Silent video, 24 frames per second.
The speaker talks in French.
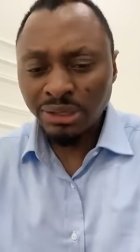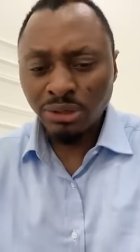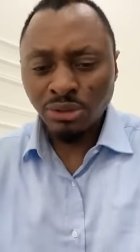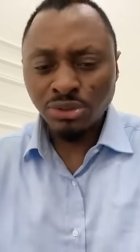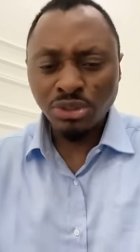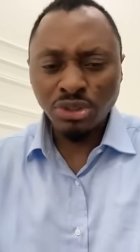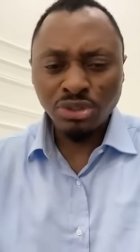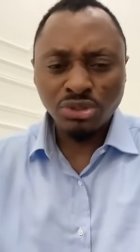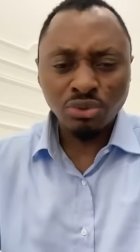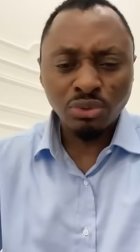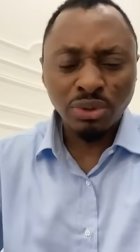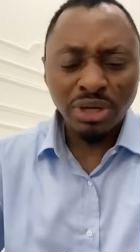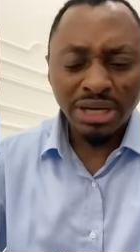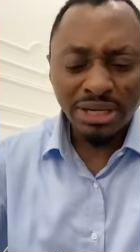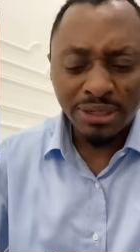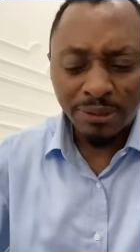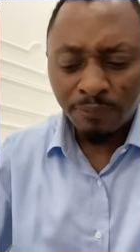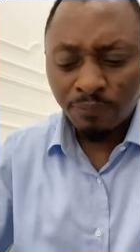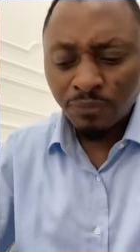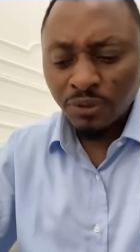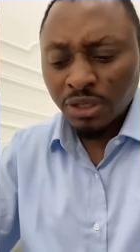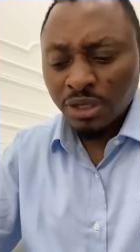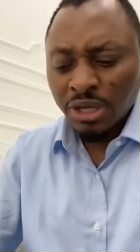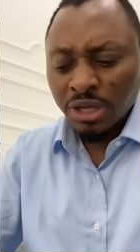Alors ce soir,
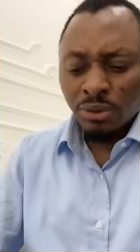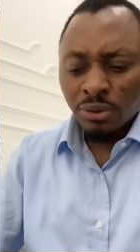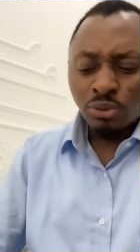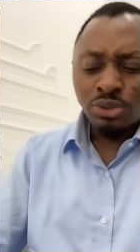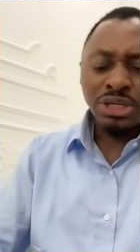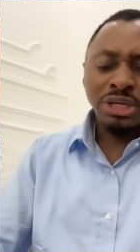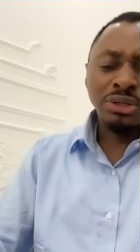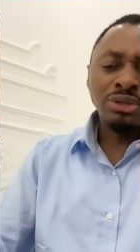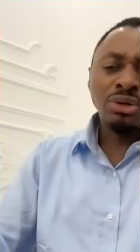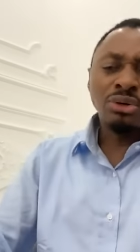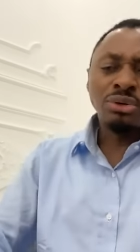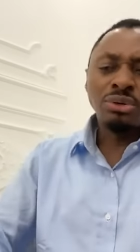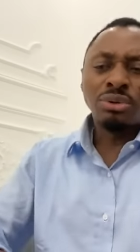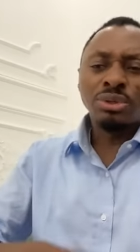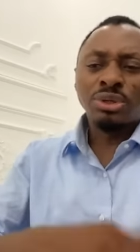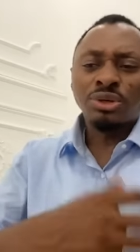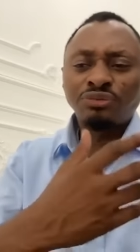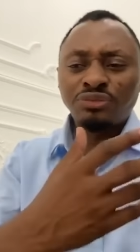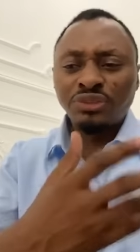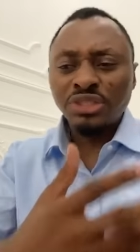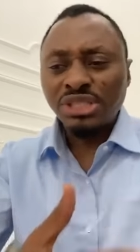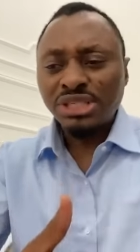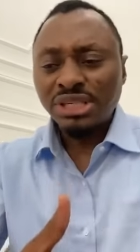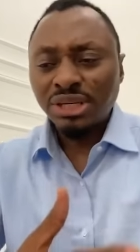nous allons
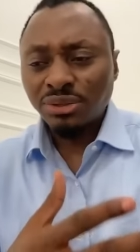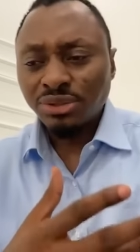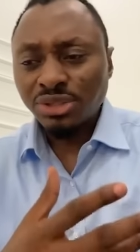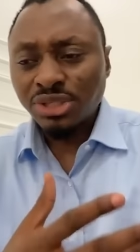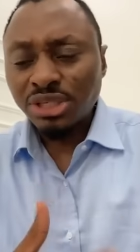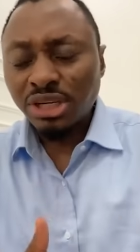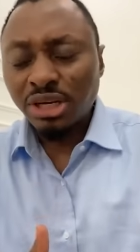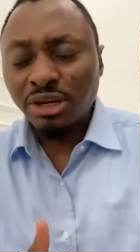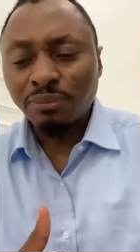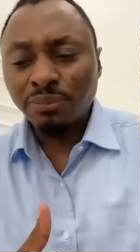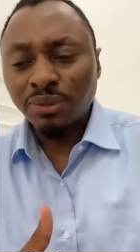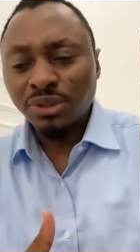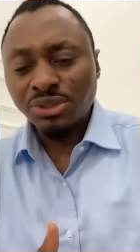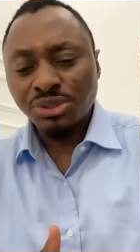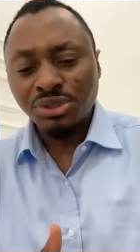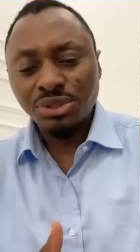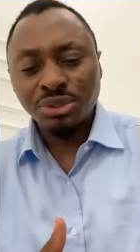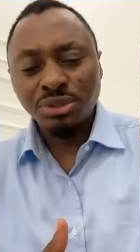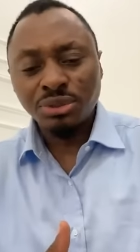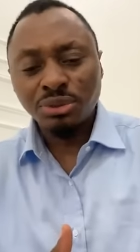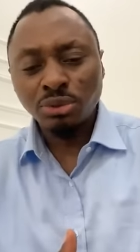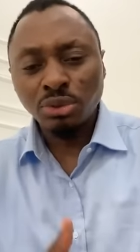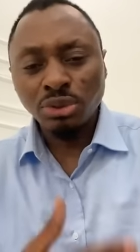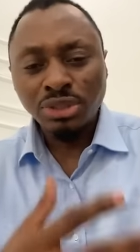réfléchir ensemble
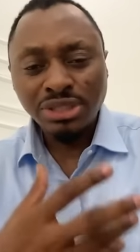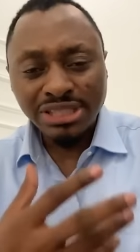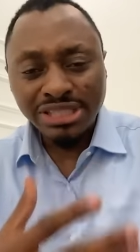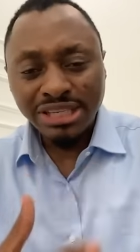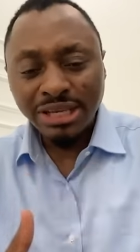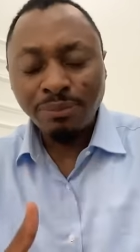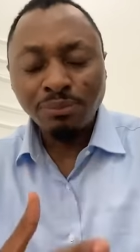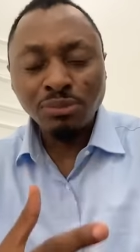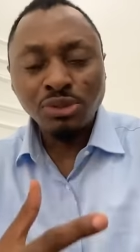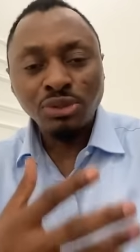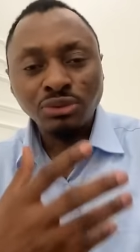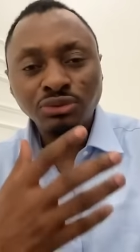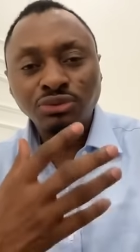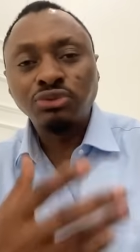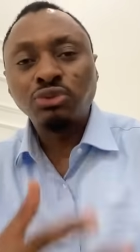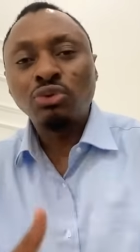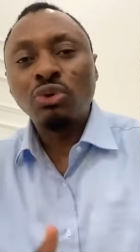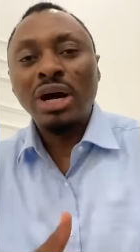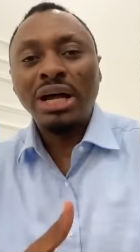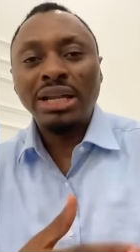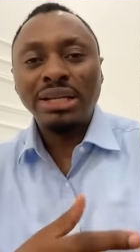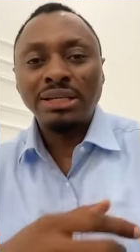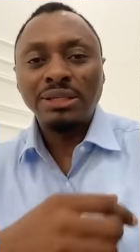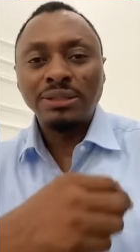sur le thème du
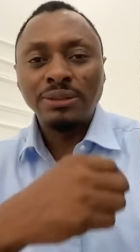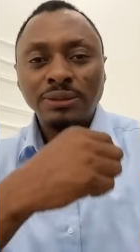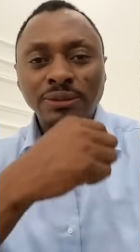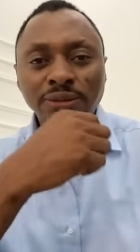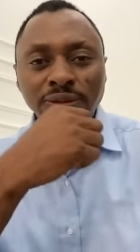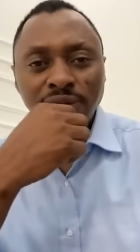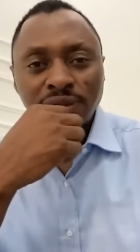voile.